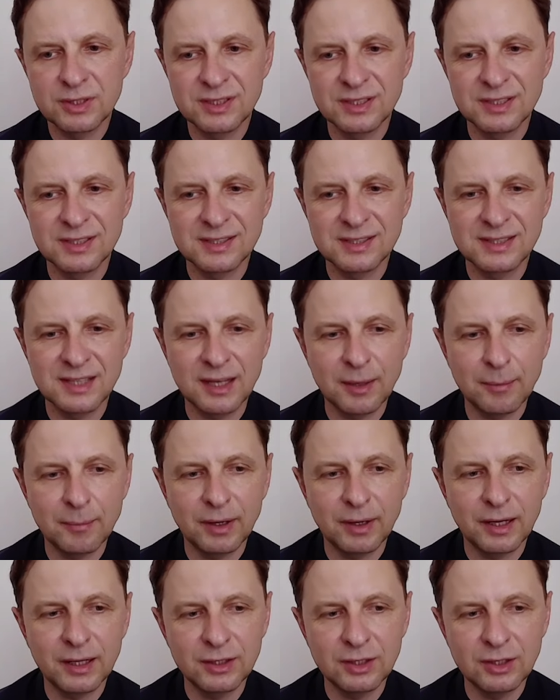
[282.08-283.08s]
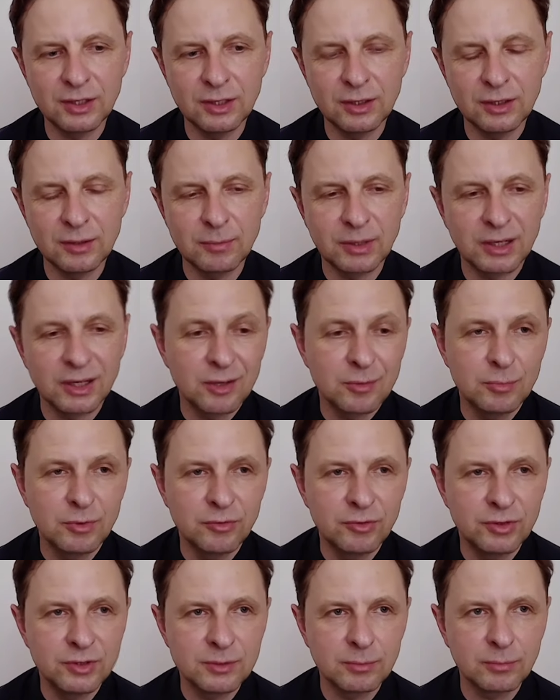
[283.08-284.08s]
системы, они, как мы
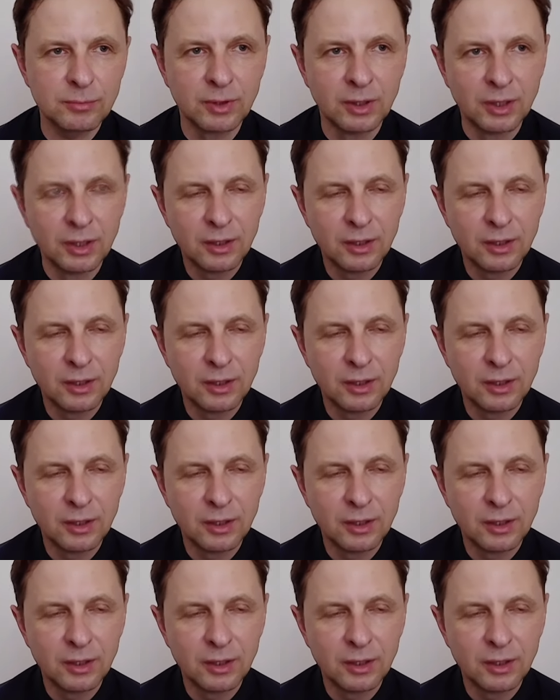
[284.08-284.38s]
видим,